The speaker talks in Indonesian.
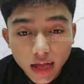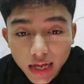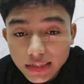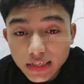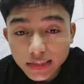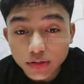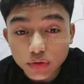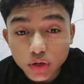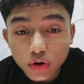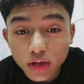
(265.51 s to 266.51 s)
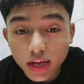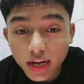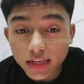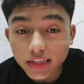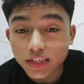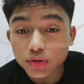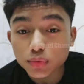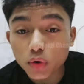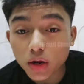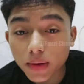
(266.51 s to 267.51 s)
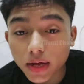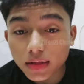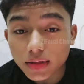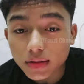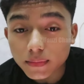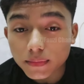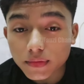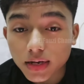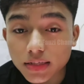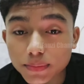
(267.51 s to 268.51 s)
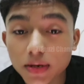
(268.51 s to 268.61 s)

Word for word: Asli ya satu kilo dengan harga segitu murah banget, guys.